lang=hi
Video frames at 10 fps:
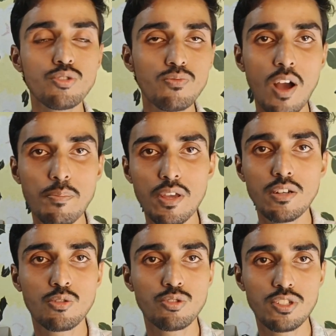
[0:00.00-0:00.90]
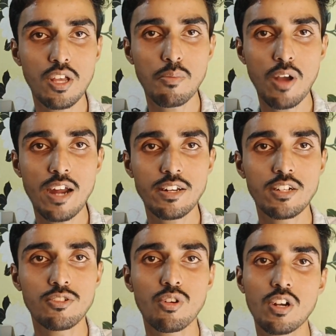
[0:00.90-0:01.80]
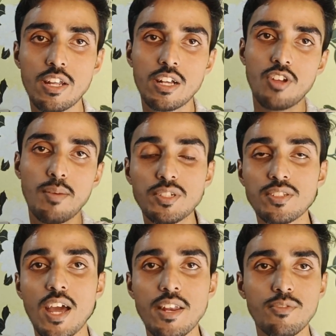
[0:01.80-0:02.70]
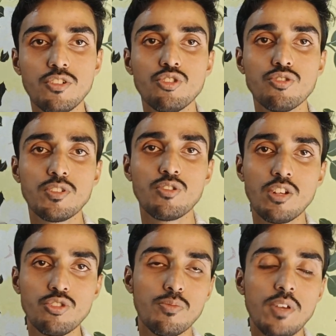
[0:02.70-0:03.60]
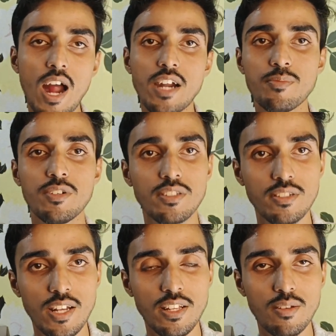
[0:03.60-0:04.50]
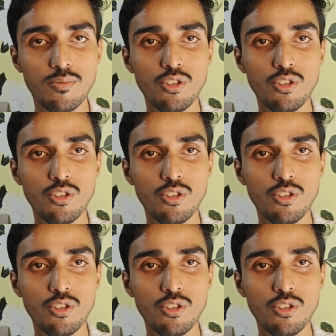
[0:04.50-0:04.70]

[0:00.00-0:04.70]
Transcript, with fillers: यूट्यूब वहाँ पे खुद से अब ऐड कंट्रोल करेगा तो आपकी सारी वीडियोज में जो है जो भी आठ मिनट से ज़्यादा